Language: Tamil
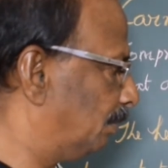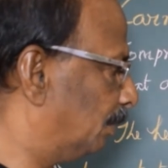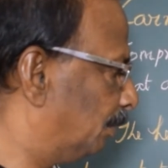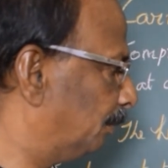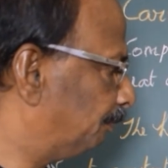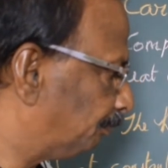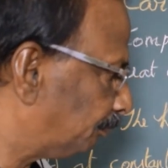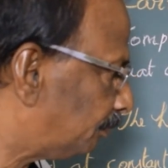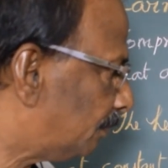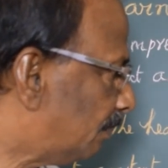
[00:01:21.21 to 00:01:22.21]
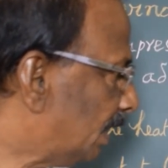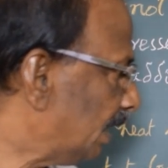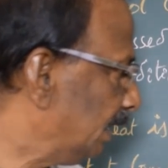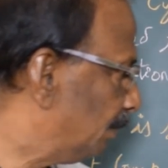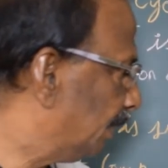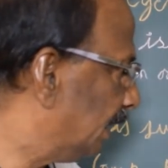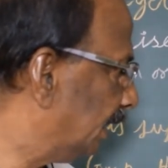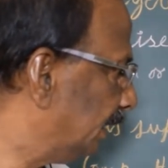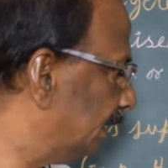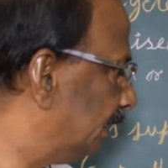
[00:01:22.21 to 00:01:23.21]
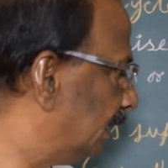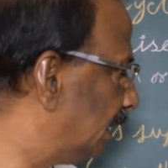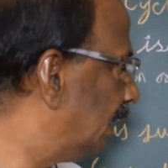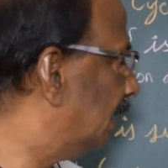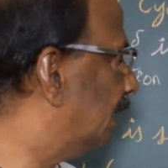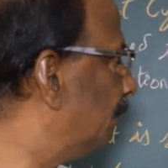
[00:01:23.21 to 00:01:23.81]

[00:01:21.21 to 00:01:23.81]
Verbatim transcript: பார்ப்போம் இப்போ இந்த இதில்